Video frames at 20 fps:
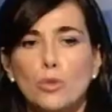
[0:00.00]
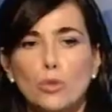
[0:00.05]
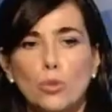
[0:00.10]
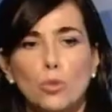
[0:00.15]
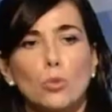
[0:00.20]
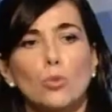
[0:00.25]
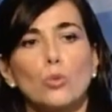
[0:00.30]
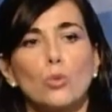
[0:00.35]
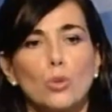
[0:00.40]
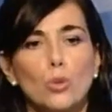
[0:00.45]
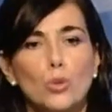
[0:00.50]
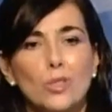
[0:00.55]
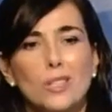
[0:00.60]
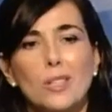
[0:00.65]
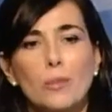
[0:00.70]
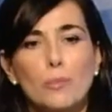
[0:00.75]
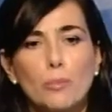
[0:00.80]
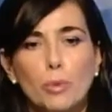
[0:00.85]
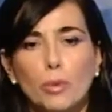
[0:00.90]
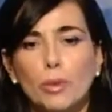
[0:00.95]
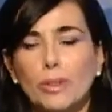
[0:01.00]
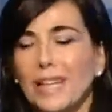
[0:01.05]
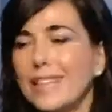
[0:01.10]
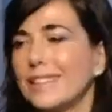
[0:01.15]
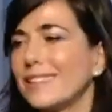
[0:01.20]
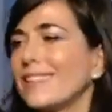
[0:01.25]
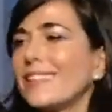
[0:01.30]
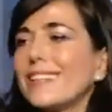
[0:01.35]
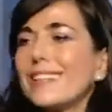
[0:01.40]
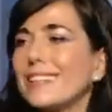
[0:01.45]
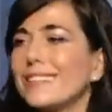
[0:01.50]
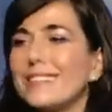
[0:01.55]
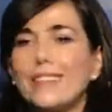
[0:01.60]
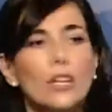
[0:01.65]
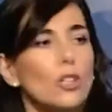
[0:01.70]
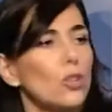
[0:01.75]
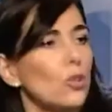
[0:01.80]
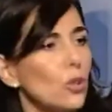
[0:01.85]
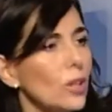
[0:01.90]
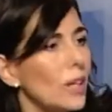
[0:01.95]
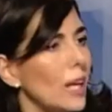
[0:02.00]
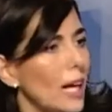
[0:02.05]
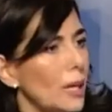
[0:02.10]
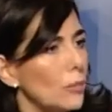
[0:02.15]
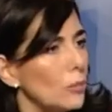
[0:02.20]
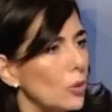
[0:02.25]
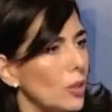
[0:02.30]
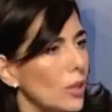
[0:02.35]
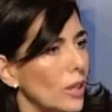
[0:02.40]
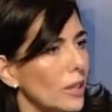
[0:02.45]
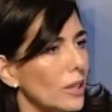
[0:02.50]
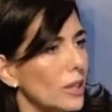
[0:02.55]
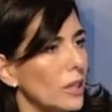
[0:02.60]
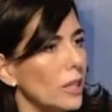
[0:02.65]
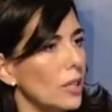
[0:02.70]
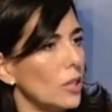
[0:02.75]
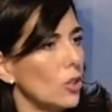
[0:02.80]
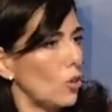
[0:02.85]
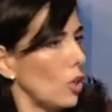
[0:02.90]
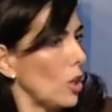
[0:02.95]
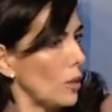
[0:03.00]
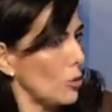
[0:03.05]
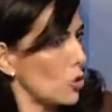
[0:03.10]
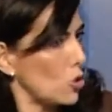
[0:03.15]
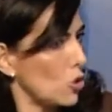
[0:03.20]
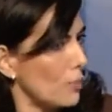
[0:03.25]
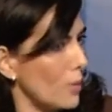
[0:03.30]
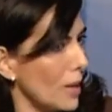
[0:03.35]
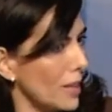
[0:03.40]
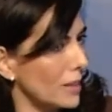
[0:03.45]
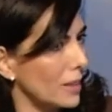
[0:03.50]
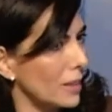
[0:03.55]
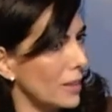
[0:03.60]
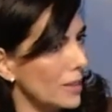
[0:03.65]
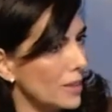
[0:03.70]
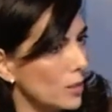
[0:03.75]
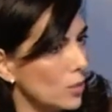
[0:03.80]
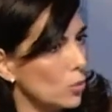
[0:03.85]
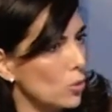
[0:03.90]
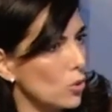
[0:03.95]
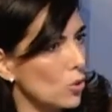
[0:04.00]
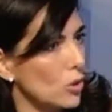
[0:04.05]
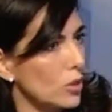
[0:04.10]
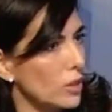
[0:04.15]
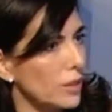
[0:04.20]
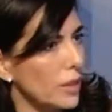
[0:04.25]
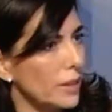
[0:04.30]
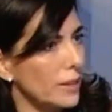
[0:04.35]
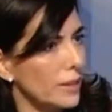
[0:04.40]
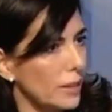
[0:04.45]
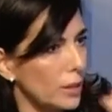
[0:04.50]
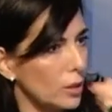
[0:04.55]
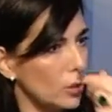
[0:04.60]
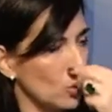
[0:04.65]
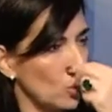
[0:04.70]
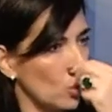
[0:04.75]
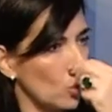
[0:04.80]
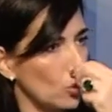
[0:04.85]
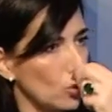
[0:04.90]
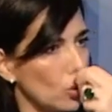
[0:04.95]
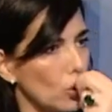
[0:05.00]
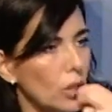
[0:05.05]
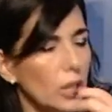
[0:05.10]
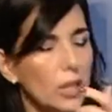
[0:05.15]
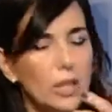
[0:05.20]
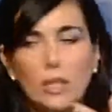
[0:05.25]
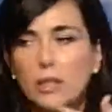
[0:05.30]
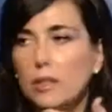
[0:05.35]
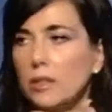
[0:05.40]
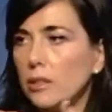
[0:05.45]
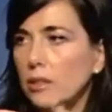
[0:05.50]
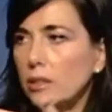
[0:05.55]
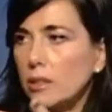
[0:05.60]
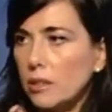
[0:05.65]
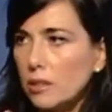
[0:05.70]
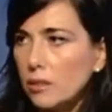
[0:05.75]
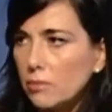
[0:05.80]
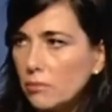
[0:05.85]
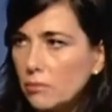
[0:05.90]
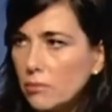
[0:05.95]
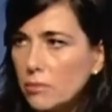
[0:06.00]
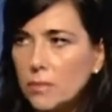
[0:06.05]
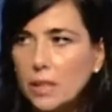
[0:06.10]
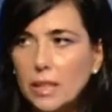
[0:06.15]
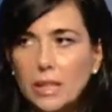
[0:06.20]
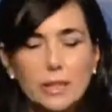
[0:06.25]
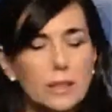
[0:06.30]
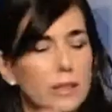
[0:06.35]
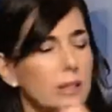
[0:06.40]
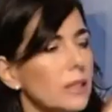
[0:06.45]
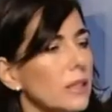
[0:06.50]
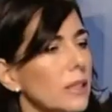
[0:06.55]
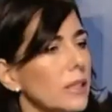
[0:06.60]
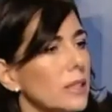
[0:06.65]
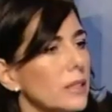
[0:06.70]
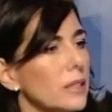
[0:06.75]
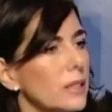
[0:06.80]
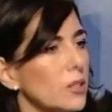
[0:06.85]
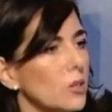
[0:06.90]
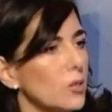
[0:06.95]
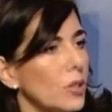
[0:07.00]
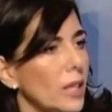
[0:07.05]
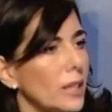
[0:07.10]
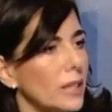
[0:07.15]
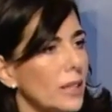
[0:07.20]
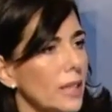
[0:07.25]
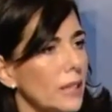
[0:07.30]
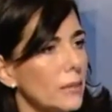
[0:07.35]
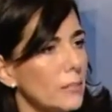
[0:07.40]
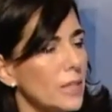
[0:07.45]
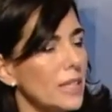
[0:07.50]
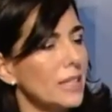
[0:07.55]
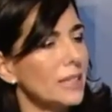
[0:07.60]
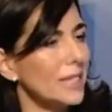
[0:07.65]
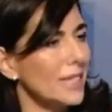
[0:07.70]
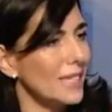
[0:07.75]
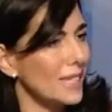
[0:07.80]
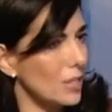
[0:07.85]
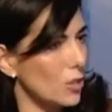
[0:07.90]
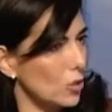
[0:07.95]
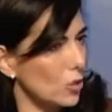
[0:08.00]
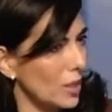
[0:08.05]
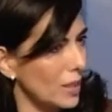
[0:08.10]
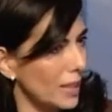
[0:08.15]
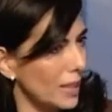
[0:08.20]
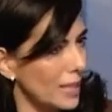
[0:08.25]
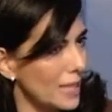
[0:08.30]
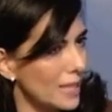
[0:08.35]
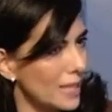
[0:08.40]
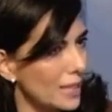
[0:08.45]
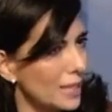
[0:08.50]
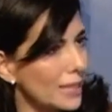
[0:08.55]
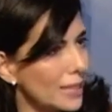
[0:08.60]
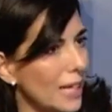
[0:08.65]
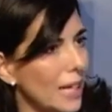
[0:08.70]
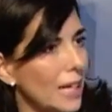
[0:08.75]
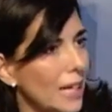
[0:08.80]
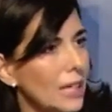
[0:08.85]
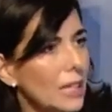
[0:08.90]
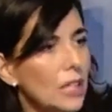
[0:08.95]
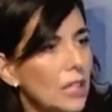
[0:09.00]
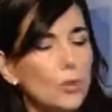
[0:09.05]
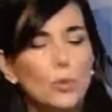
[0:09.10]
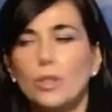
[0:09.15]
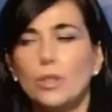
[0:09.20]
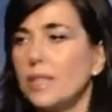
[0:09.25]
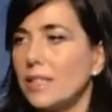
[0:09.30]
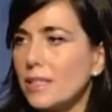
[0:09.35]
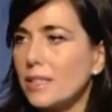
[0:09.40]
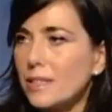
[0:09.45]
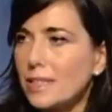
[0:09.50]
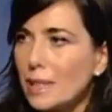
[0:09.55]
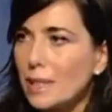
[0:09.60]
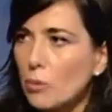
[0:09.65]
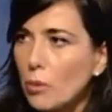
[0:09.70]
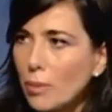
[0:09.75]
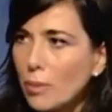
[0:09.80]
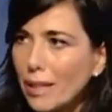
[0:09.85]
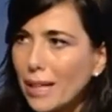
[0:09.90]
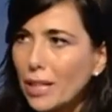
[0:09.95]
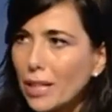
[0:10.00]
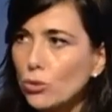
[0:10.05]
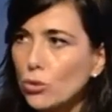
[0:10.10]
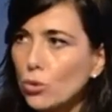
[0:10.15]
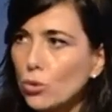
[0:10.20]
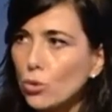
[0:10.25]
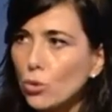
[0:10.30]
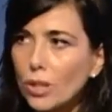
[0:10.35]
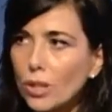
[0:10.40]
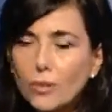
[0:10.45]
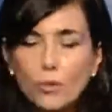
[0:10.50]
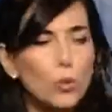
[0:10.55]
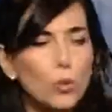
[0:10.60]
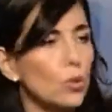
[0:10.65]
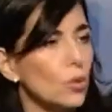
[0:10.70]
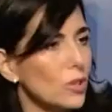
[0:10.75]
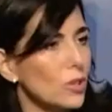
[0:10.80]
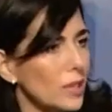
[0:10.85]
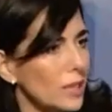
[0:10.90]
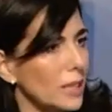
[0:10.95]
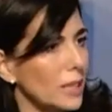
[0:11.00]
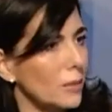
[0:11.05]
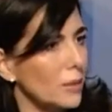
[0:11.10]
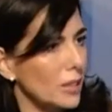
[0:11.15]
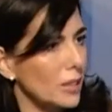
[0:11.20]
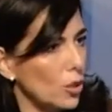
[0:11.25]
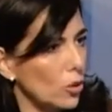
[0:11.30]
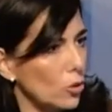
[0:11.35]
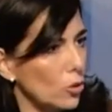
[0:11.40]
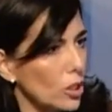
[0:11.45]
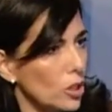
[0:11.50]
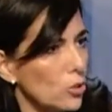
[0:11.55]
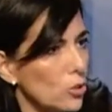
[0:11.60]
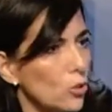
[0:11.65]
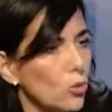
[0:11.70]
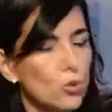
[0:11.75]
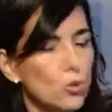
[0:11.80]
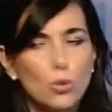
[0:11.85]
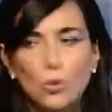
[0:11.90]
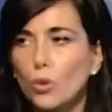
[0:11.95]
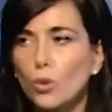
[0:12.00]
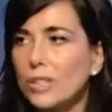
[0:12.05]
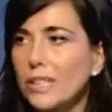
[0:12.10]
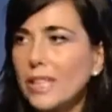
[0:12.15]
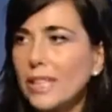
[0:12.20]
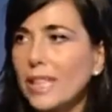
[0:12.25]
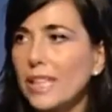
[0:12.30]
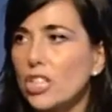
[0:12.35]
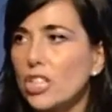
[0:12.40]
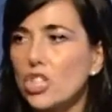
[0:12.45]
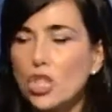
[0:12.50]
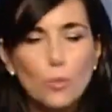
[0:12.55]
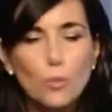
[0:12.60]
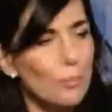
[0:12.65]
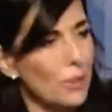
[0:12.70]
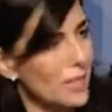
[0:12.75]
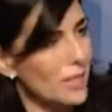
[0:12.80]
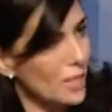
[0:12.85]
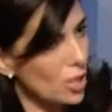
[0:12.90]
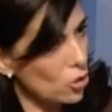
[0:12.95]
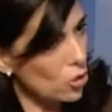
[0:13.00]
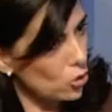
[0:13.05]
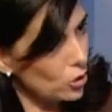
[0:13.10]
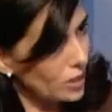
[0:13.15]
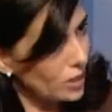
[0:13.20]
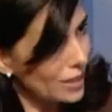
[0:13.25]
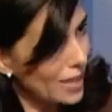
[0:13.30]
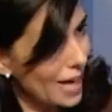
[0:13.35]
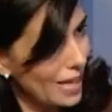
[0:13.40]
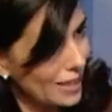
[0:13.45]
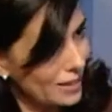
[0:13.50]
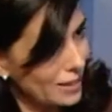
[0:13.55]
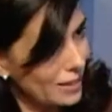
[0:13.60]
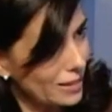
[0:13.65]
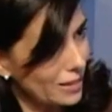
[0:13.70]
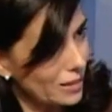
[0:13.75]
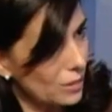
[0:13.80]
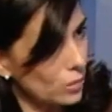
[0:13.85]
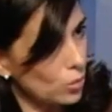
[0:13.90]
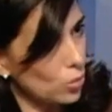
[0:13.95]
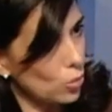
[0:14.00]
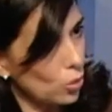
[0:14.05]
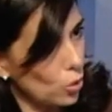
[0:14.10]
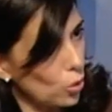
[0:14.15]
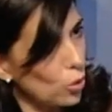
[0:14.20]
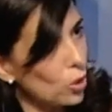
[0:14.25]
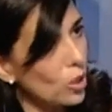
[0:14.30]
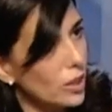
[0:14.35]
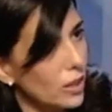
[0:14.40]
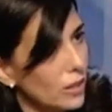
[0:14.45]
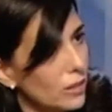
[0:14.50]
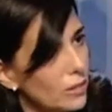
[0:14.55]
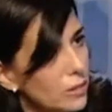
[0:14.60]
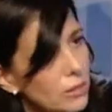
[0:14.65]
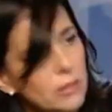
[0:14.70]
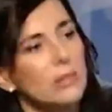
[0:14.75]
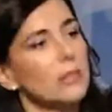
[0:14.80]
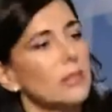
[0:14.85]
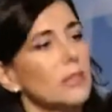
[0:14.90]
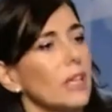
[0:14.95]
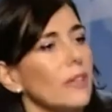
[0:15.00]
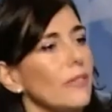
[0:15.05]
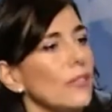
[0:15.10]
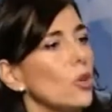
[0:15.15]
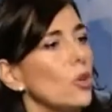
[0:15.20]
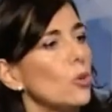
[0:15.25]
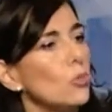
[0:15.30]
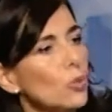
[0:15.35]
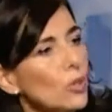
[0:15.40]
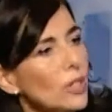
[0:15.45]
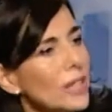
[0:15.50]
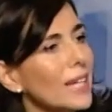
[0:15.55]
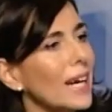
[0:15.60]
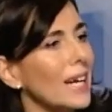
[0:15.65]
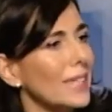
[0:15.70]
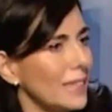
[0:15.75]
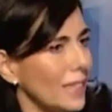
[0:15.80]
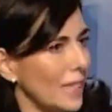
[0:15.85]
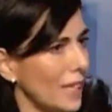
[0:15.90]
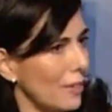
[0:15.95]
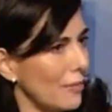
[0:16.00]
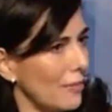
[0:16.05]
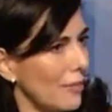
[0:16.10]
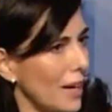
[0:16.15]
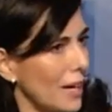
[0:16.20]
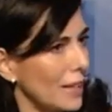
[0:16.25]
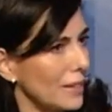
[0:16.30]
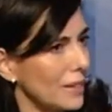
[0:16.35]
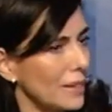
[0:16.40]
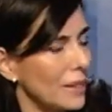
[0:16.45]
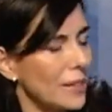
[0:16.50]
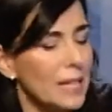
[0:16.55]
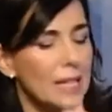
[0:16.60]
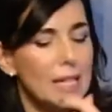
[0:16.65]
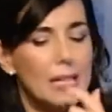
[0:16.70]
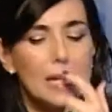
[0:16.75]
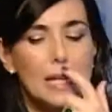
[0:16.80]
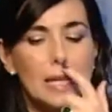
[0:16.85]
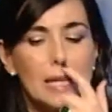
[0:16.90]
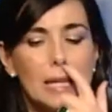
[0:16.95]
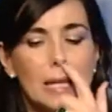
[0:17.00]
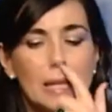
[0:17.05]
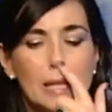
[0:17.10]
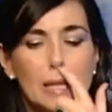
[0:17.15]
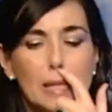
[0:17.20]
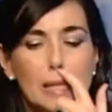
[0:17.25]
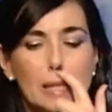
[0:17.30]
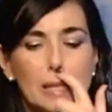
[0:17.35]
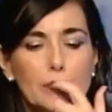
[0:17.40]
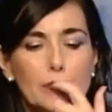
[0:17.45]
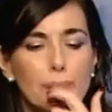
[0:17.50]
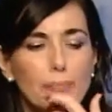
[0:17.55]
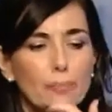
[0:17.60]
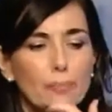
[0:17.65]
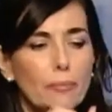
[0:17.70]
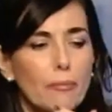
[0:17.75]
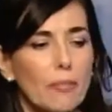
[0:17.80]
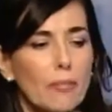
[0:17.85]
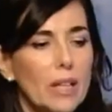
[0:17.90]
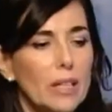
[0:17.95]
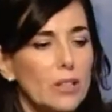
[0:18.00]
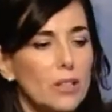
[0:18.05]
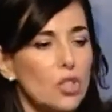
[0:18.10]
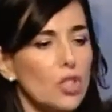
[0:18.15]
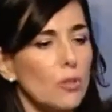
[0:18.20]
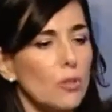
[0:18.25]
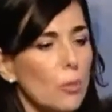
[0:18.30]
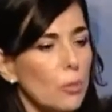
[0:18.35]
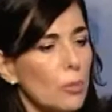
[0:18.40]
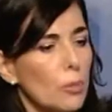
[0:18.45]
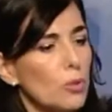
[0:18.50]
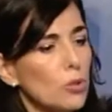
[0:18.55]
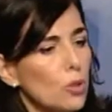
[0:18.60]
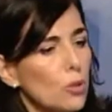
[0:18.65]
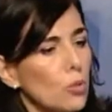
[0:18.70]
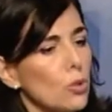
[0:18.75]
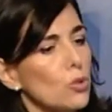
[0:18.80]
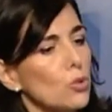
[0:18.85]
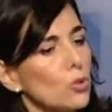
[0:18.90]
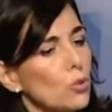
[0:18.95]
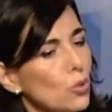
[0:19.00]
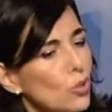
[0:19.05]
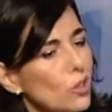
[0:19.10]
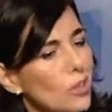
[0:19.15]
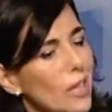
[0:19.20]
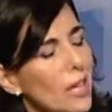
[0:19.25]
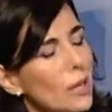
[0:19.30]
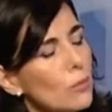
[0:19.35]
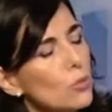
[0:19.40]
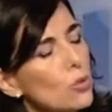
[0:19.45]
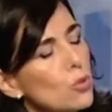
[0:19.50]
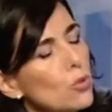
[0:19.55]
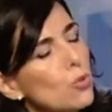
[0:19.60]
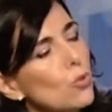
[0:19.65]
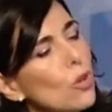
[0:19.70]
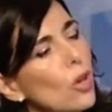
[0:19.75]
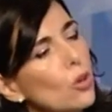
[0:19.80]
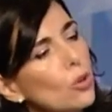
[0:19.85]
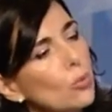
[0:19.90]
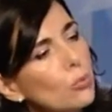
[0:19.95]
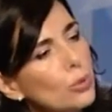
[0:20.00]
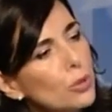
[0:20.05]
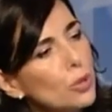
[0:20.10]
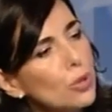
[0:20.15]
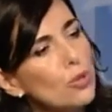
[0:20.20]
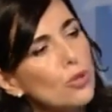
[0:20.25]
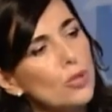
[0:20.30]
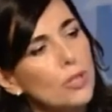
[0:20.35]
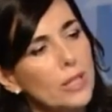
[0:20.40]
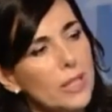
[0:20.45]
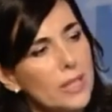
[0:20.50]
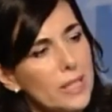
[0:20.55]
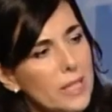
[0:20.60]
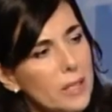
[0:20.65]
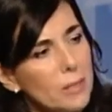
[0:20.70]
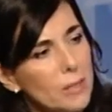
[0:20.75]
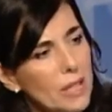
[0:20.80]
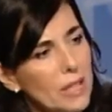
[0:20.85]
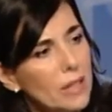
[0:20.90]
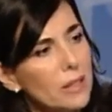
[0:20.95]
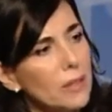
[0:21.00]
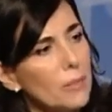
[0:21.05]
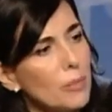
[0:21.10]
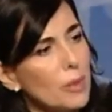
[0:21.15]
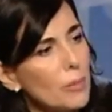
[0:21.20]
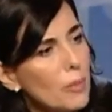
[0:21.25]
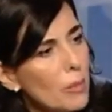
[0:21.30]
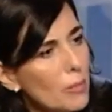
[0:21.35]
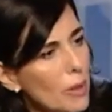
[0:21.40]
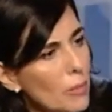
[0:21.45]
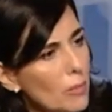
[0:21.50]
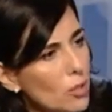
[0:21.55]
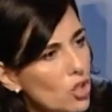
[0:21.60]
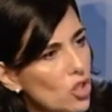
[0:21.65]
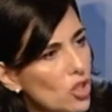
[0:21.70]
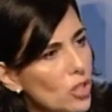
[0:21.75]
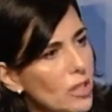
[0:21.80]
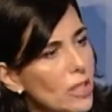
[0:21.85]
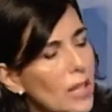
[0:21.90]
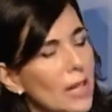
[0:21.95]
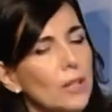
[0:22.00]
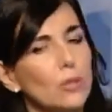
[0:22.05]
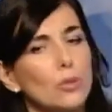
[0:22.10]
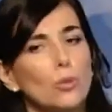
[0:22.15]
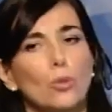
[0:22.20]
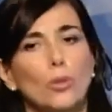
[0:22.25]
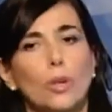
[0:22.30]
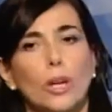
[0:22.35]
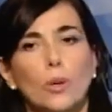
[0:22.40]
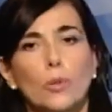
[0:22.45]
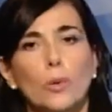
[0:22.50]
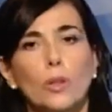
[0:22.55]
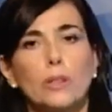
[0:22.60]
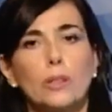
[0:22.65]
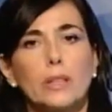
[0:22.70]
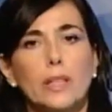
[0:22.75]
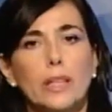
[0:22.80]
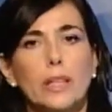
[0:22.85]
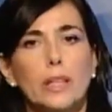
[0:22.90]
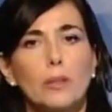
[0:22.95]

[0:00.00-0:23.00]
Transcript: istituto così importante in realtà collabora con la maggior parte delle istituzioni del territorio, ehm, gli assessorati all'ambiente e gli assessorati alla sanità, quindi stiamo parlando di un lavoro strettamente connesso. Questo vuol dire che c'è un passaggio di dati su quello che, eh, che vi comunicate e che fate. Ehm, dicevo, a proposito di questo, torniamo sulla composizione delle sementi. Prima abbiamo accennato a quanto è